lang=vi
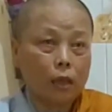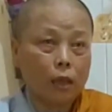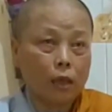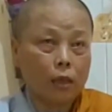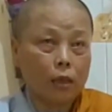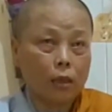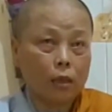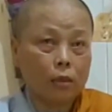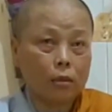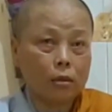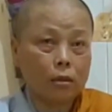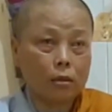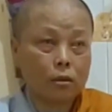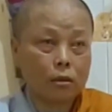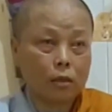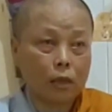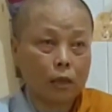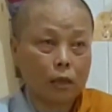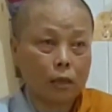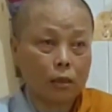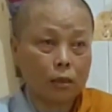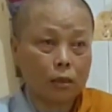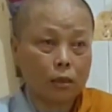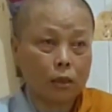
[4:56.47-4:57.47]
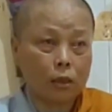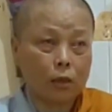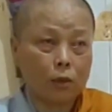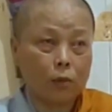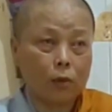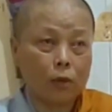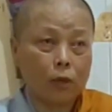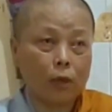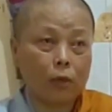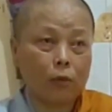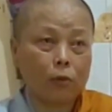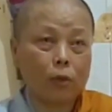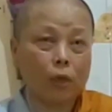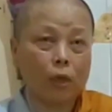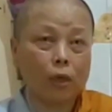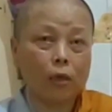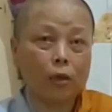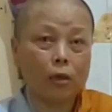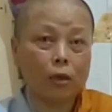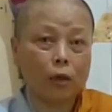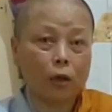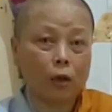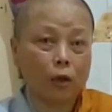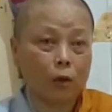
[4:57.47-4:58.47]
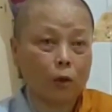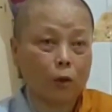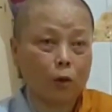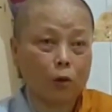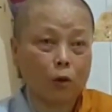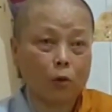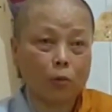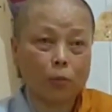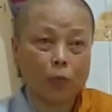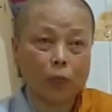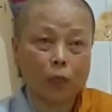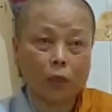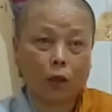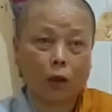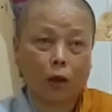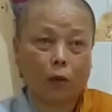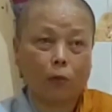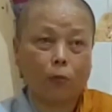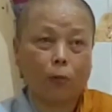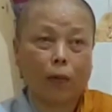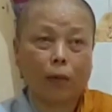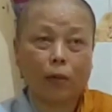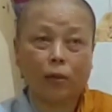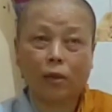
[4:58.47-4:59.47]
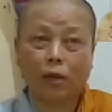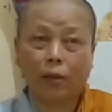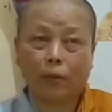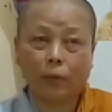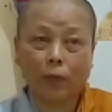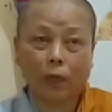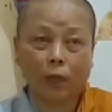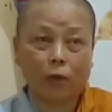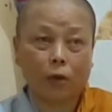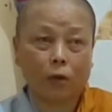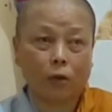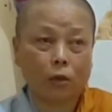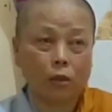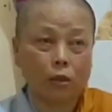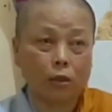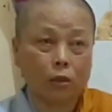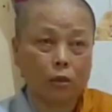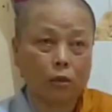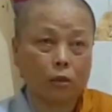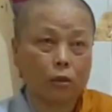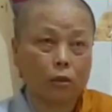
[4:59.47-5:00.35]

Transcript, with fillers: hay là sợ nhiều cái điều gì đó là cô không biết, là không dám khanh nói trước.